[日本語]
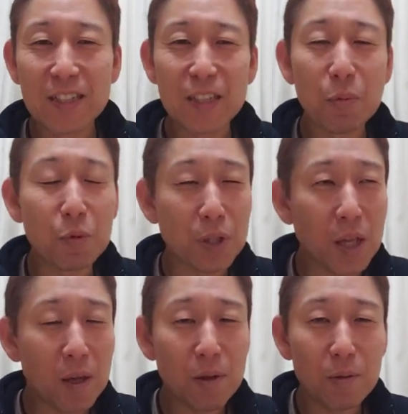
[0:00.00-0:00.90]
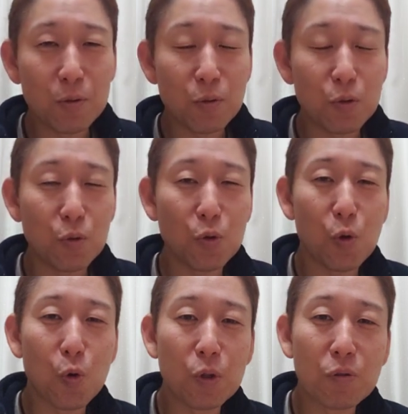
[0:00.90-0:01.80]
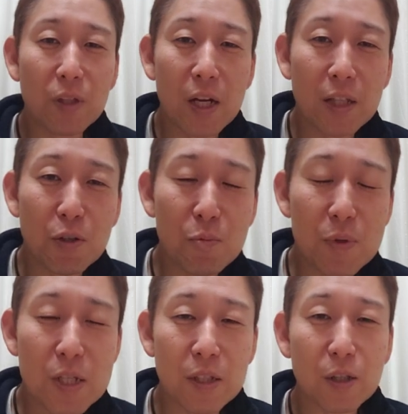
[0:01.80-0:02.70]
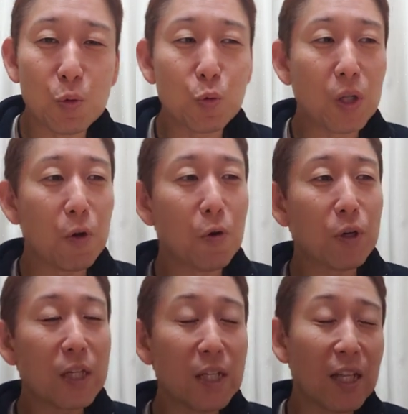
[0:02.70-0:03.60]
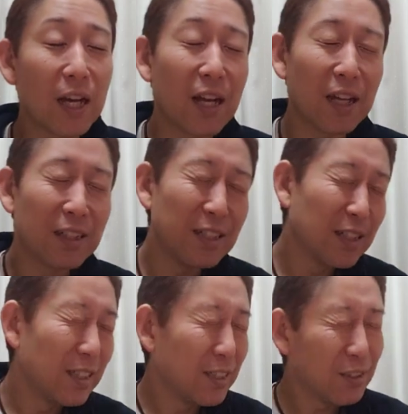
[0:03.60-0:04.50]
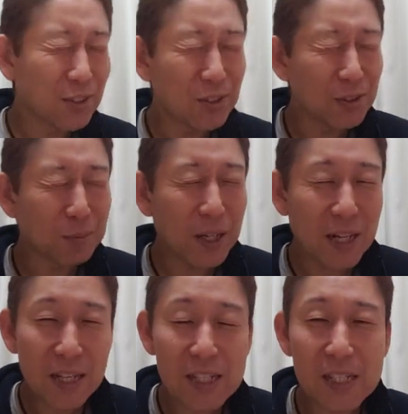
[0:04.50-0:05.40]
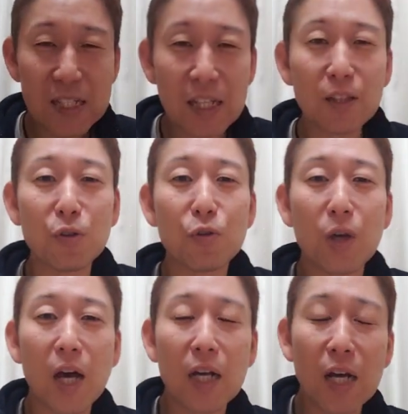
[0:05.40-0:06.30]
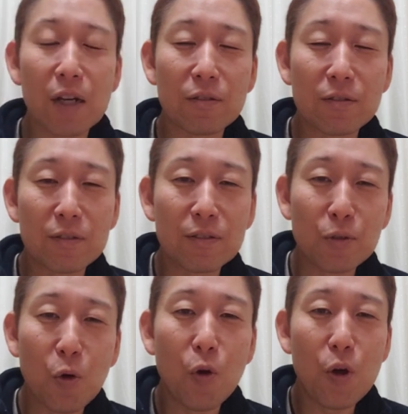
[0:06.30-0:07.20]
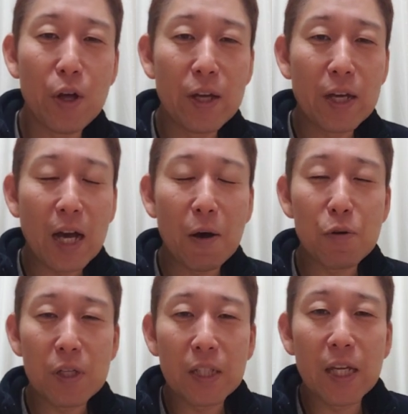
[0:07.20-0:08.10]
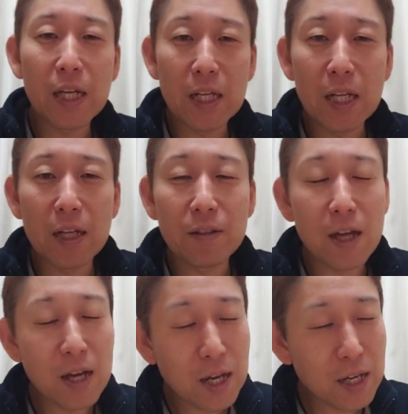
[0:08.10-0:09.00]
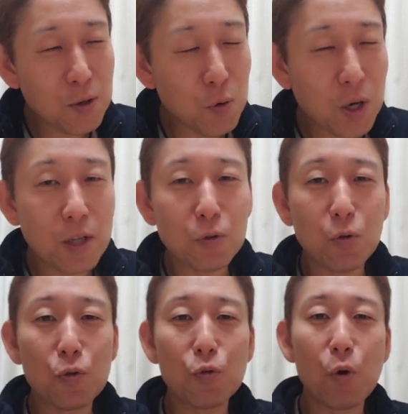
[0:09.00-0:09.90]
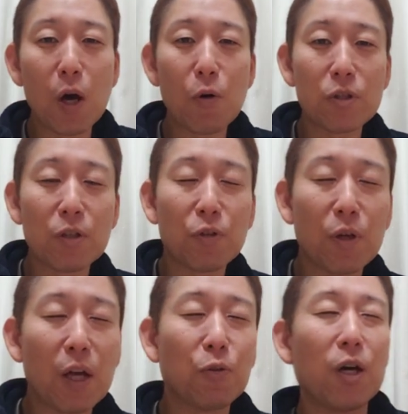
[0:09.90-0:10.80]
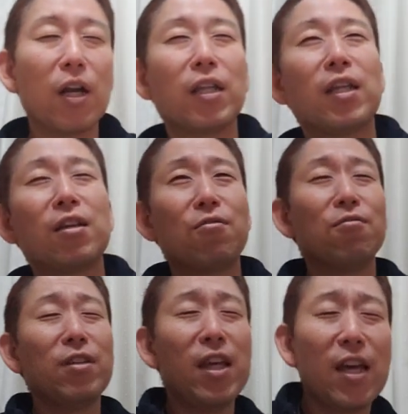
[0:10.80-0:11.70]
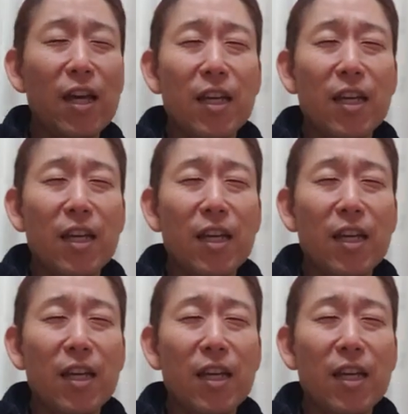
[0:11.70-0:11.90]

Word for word: 多分ね、すぐ横で歌われてる misia さんの歌声を聴きながら、素晴らしいなっていう感覚の顔じゃないかな。3回、4回そういうお顔をしてるとき、あと体でこうね、